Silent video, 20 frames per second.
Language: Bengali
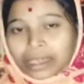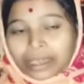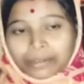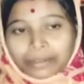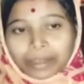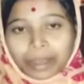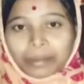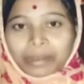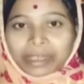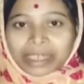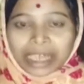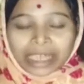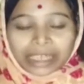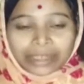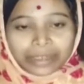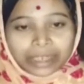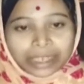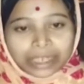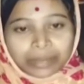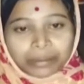এবার আমার
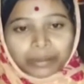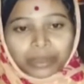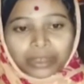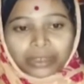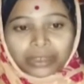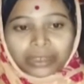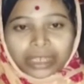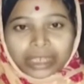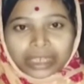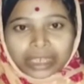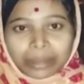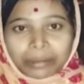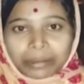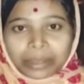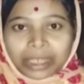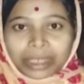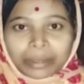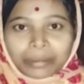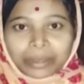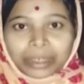সাইডটা পাঁচটা বন্ধ না
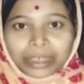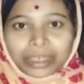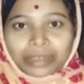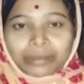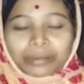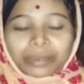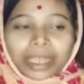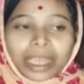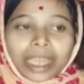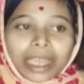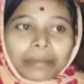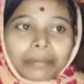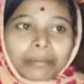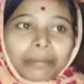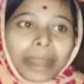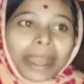আমি কি এমনি কিন্তু হে